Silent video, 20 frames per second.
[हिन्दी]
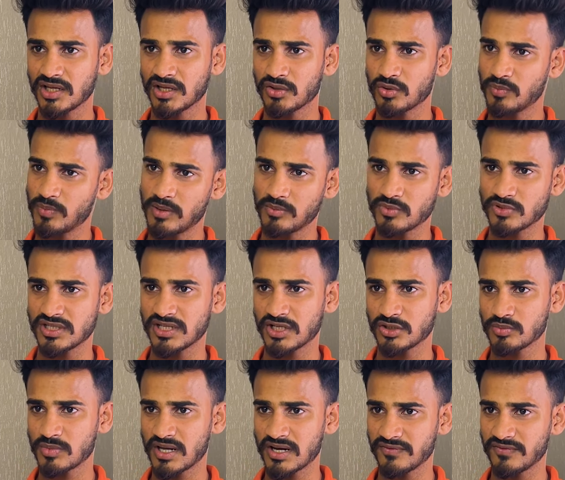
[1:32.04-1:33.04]
रूपा मुझे ना
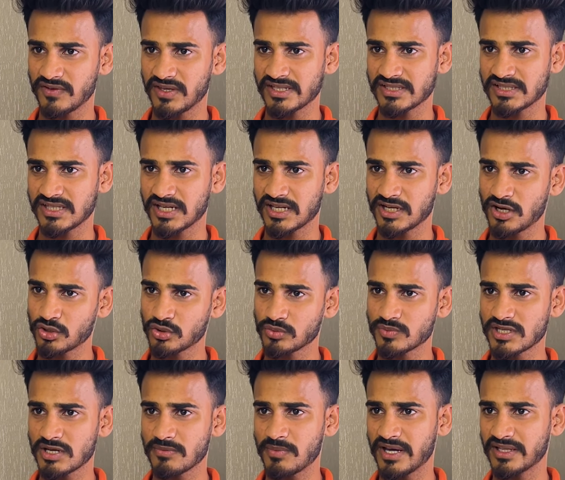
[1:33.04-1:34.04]
तुम्हारा फेस देखना और
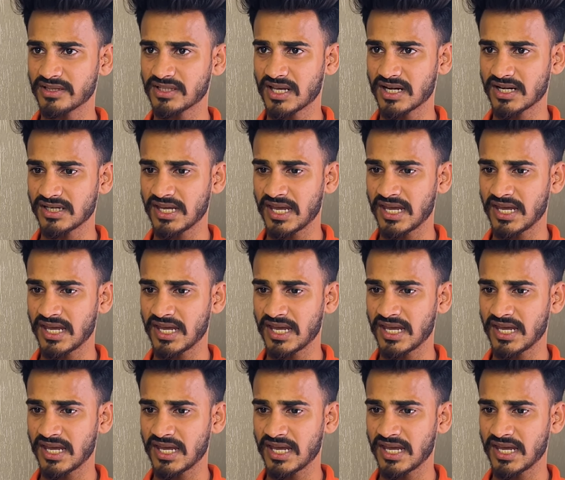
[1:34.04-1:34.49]
तुमसे बात करनी